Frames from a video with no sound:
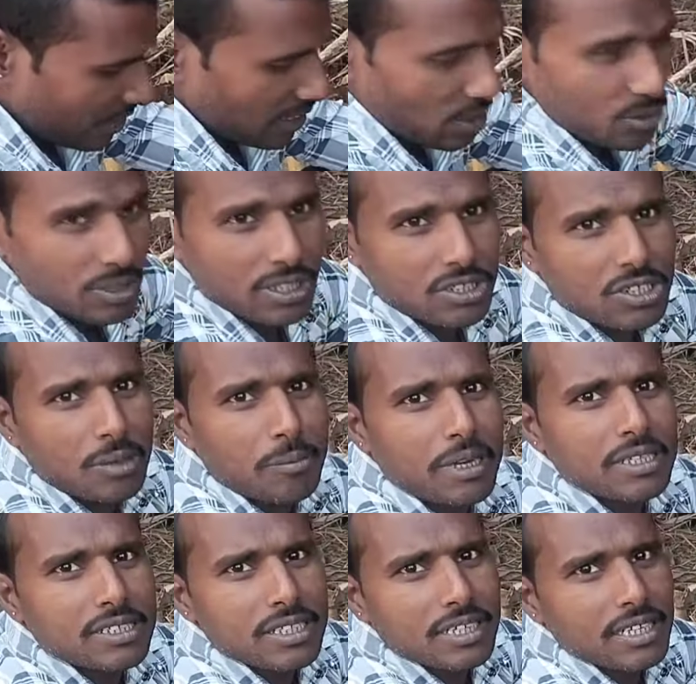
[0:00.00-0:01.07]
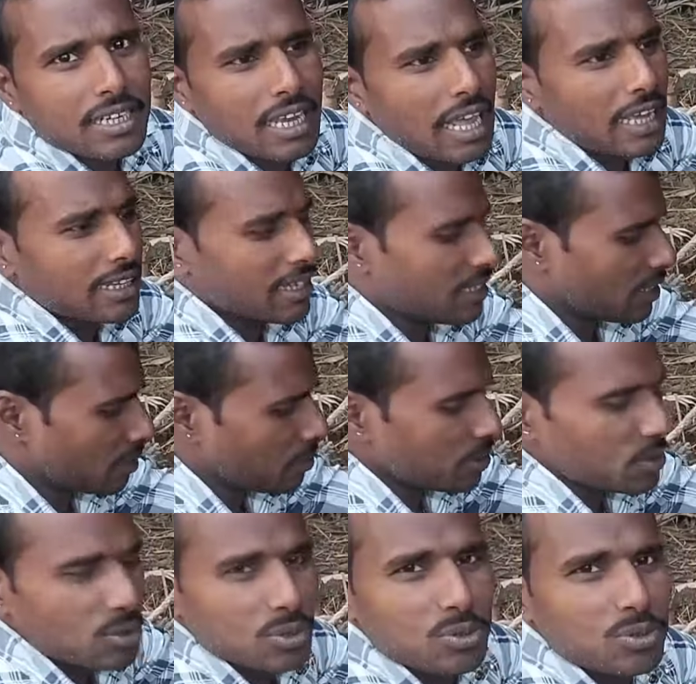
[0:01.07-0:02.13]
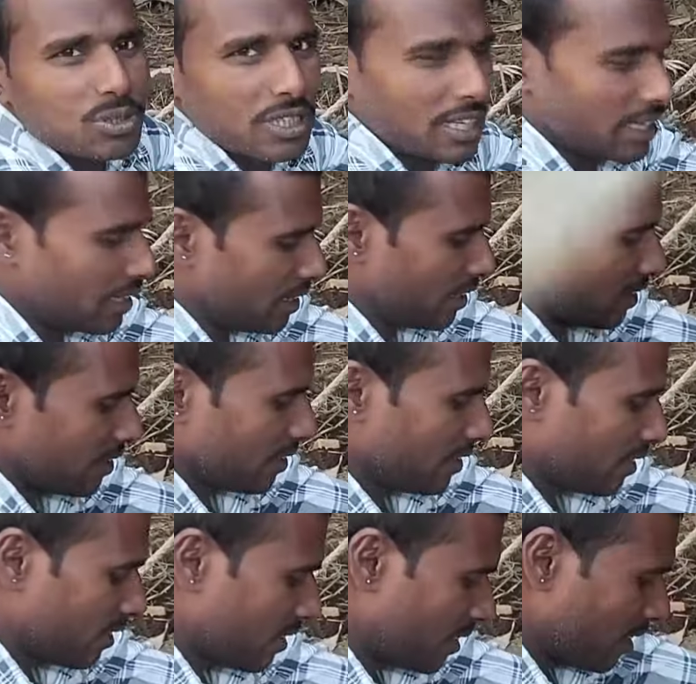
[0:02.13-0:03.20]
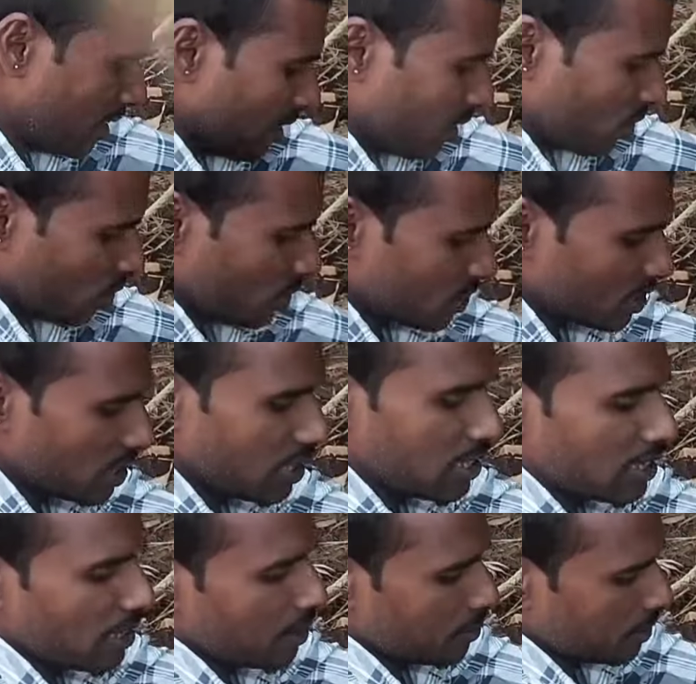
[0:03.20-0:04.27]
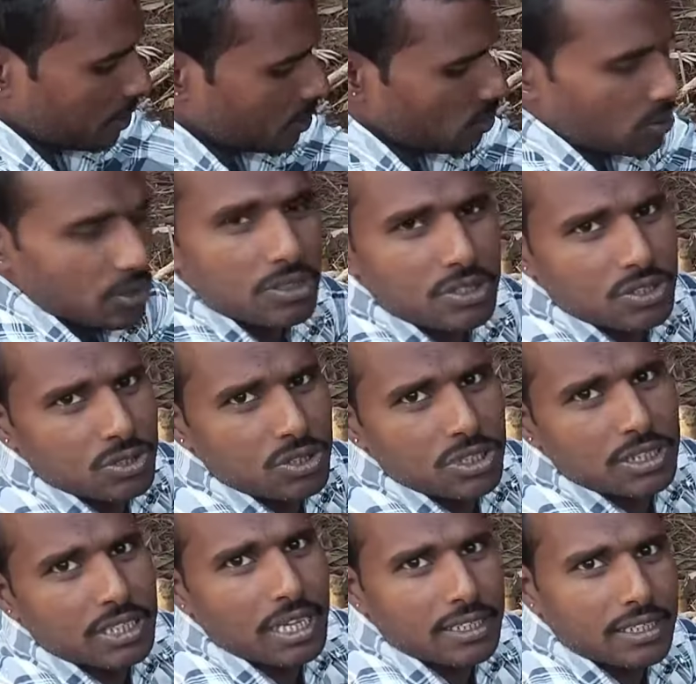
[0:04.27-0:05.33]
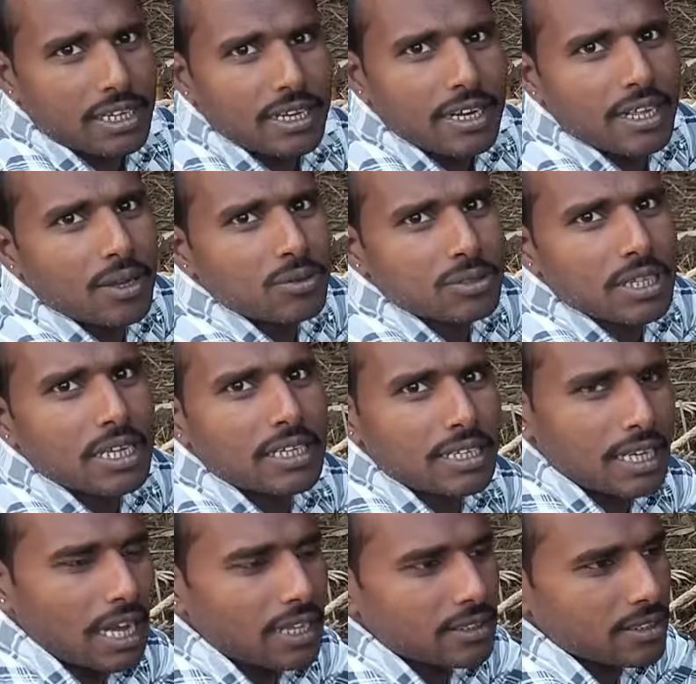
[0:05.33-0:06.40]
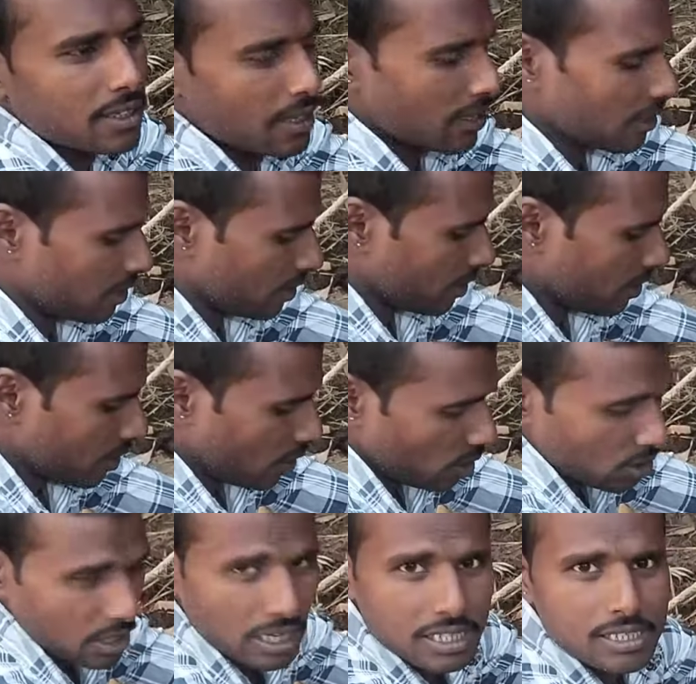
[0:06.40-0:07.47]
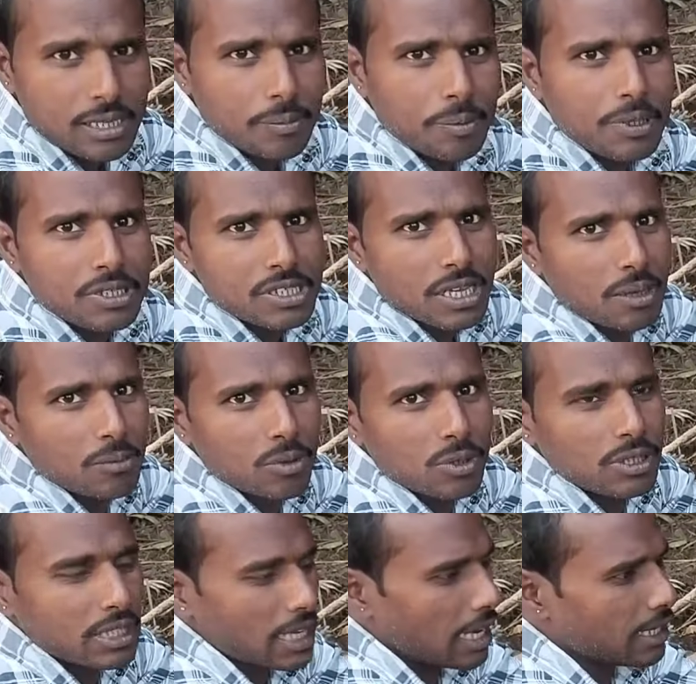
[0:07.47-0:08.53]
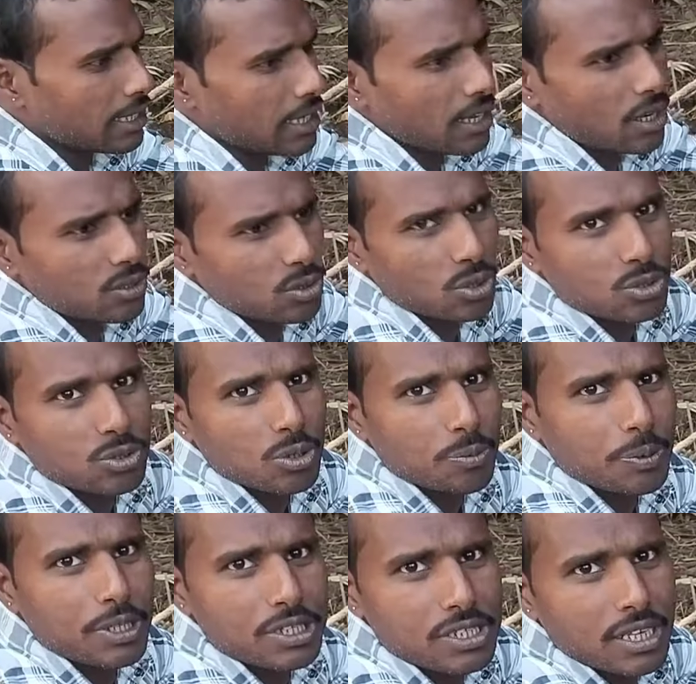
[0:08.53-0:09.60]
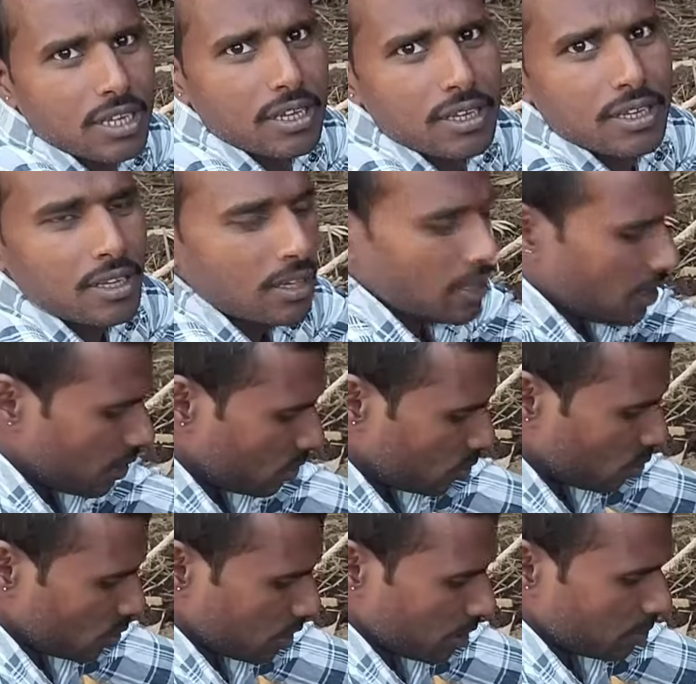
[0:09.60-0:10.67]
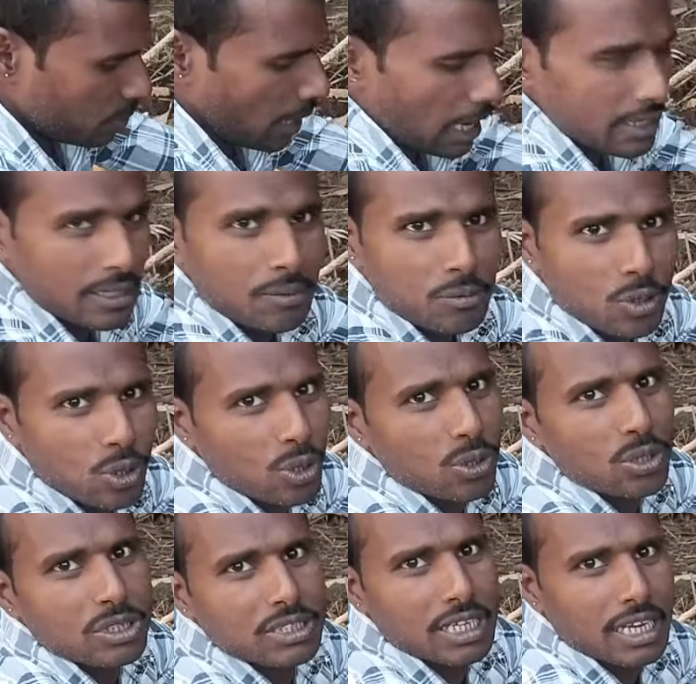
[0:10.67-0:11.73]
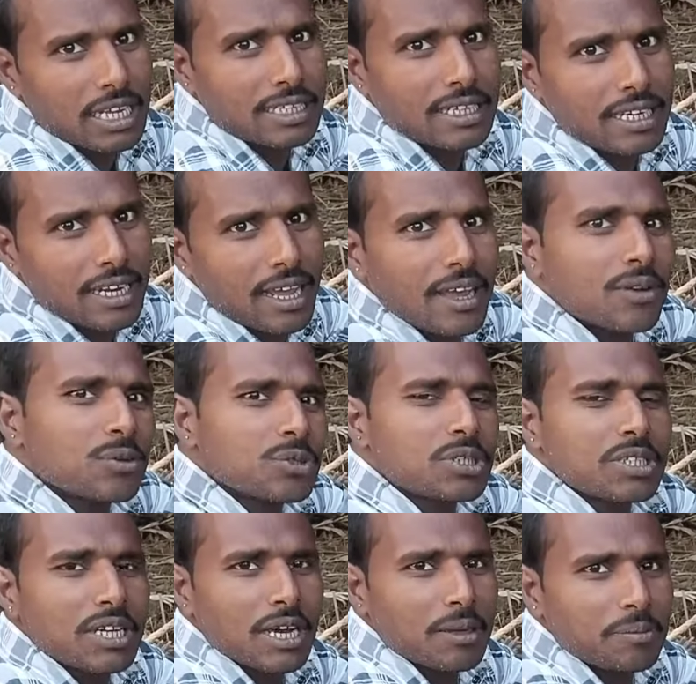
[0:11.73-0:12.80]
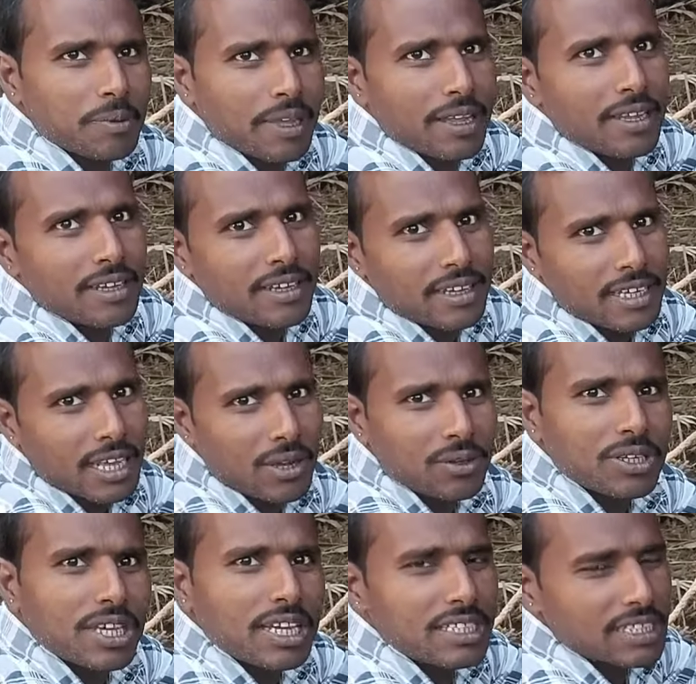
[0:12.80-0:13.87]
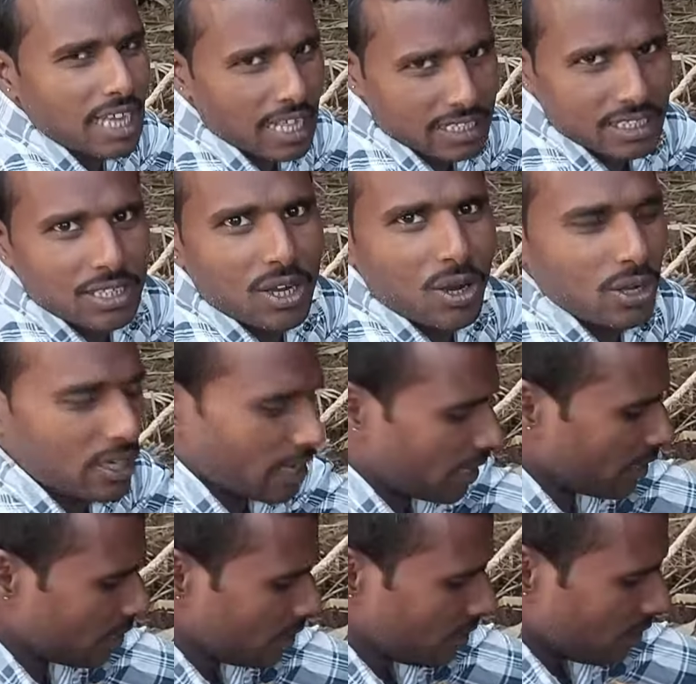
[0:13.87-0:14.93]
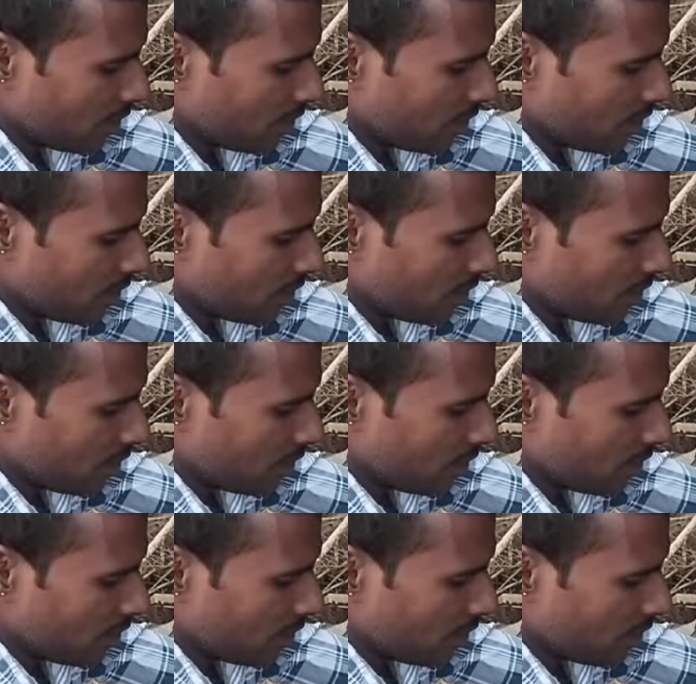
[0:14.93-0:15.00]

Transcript: क्योंकि समय से खिलाएंगे जब ही तो दूध देगी तो इसीलिए अभी तो जितना दे रही है उतना निकालते हैं और कल से फिर से हम लोग निकालेंगे और दोस्तों फिर से दो दिन बाद हम लोगों को चला जाना है उसी घर पे क्योंकि एक शादी और है